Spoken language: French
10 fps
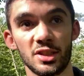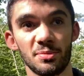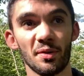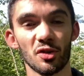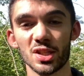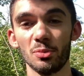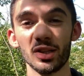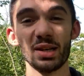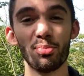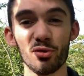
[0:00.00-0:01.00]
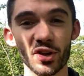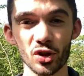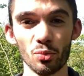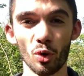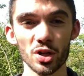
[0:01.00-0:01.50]
j'ai pas forcément été plus fier
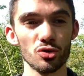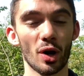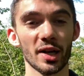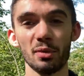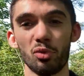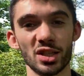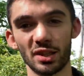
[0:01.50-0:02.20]
de moi sur à quel point j'ai